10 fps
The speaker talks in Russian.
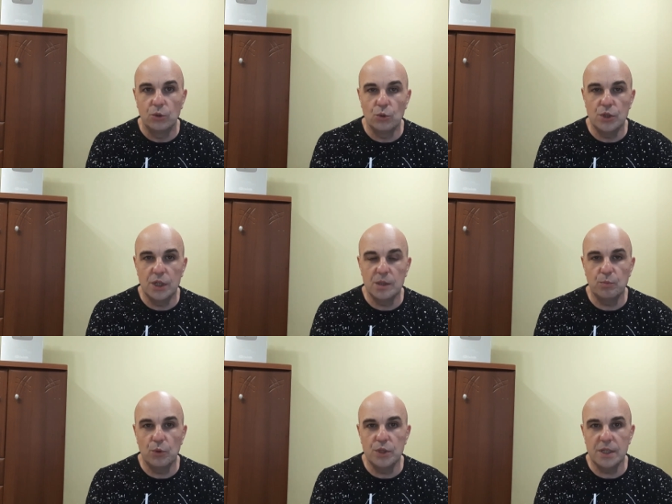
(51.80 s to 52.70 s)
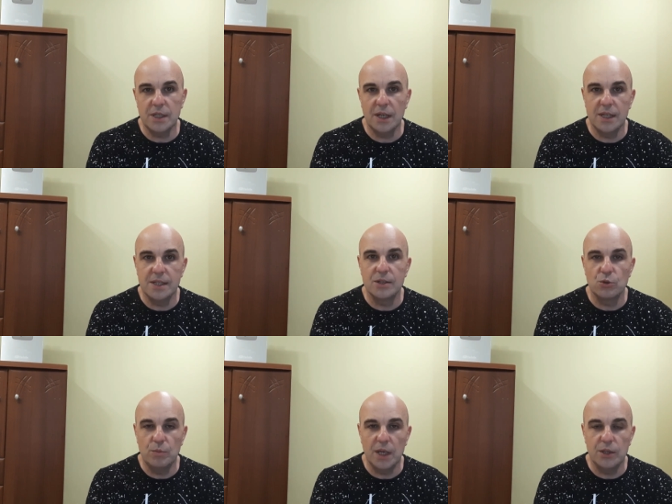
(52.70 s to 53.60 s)
то через полчаса, если
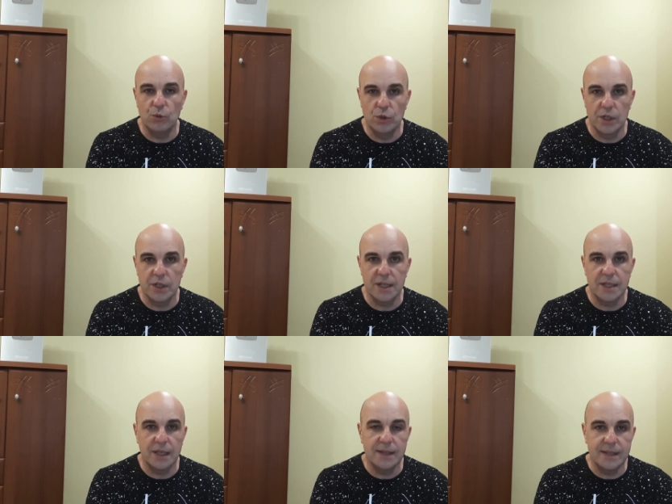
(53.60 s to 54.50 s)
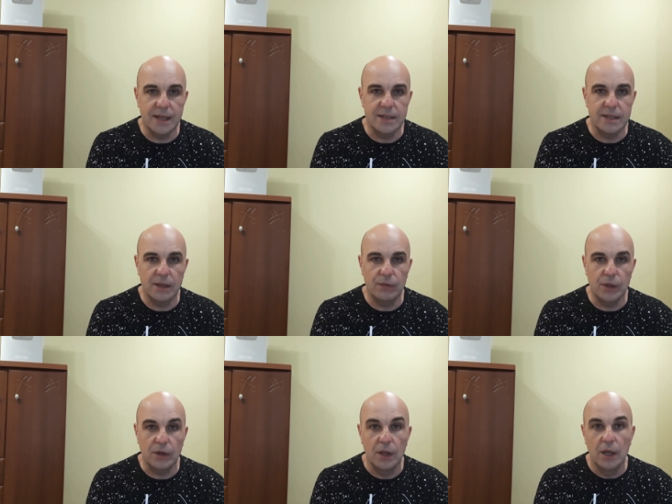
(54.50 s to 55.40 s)
сумеете удержаться, а не съесть
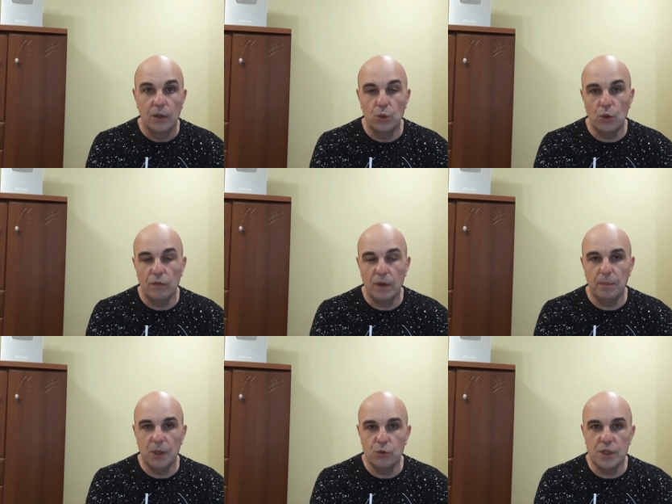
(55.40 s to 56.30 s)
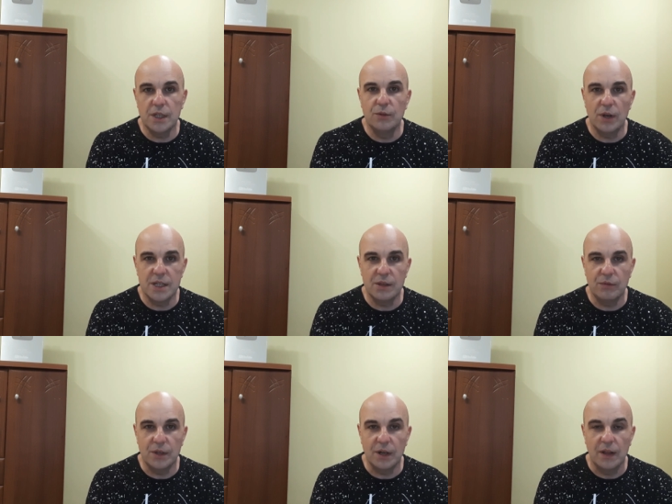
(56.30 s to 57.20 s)
зефир, то вы получите два
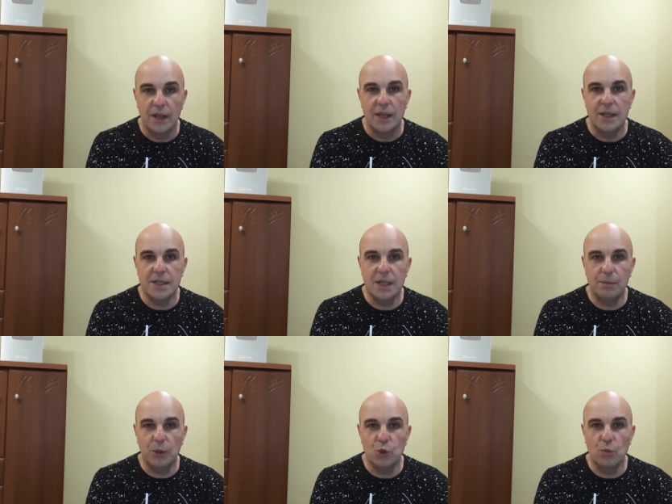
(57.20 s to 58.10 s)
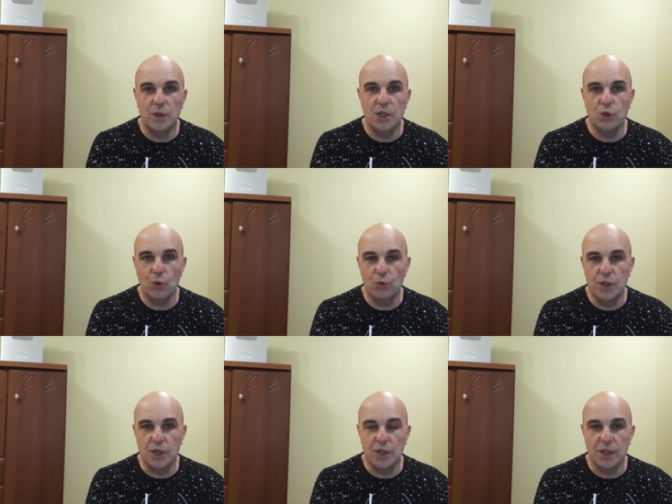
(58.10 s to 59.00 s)
зефира. Если потом еще
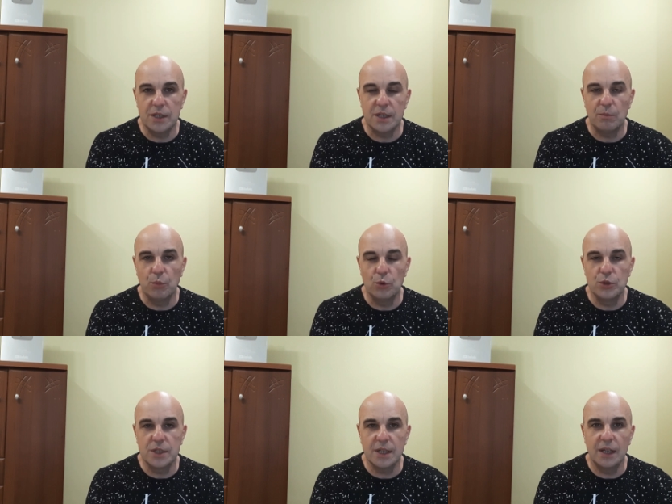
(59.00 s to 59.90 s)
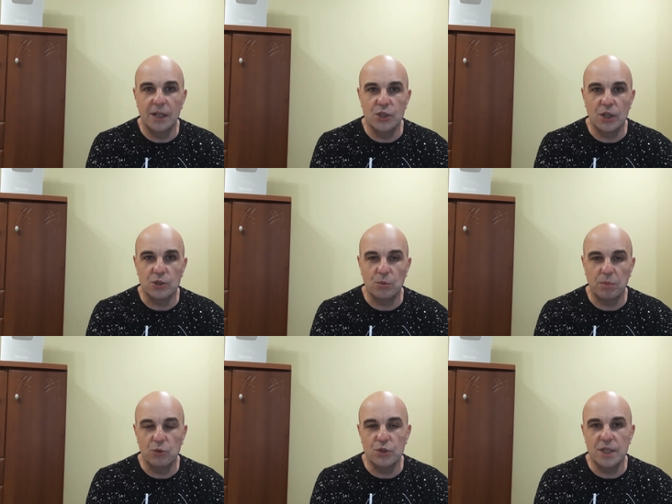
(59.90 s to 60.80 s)
удержитесь там полчаса или час, то
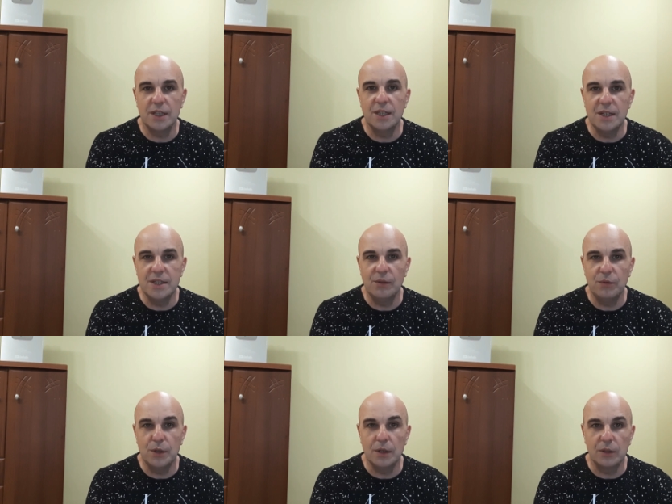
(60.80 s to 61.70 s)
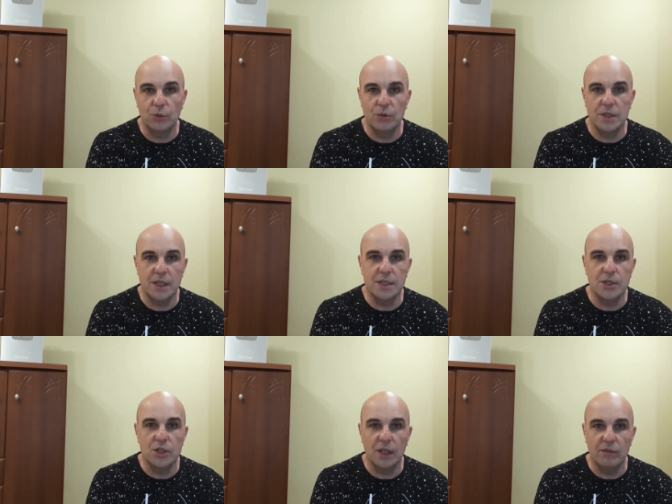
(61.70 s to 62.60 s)
получите три зефира. То есть,
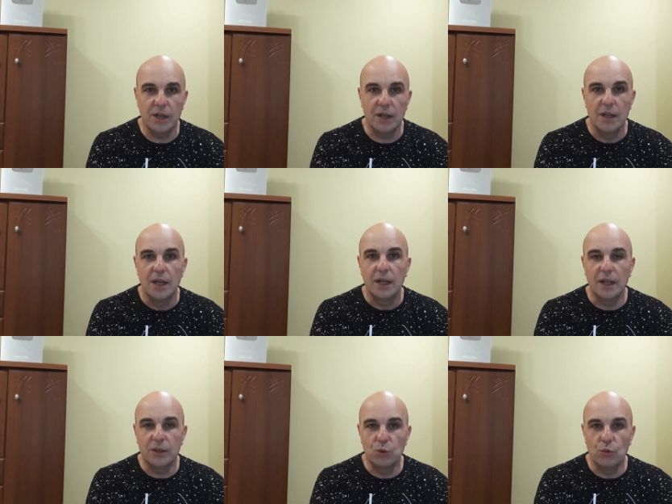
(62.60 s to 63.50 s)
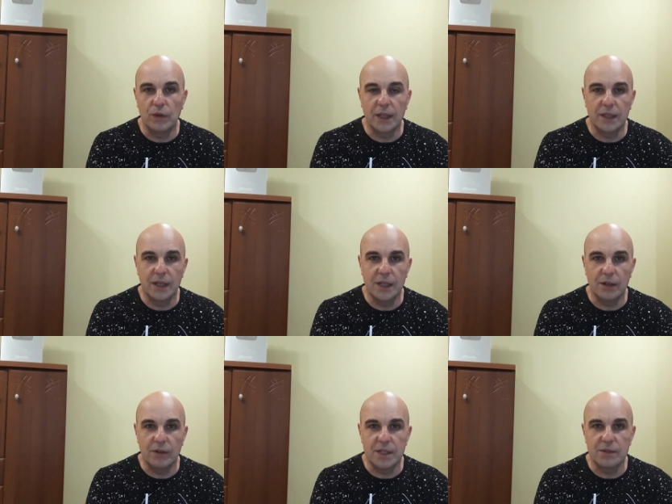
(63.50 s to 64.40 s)
если человек готов
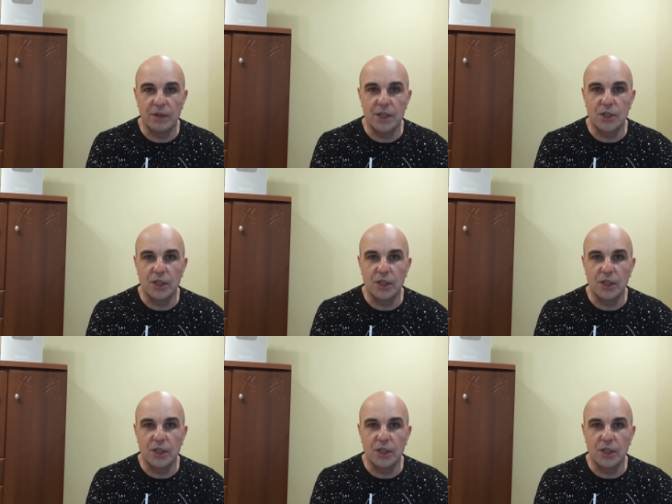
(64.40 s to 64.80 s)
контролировать свои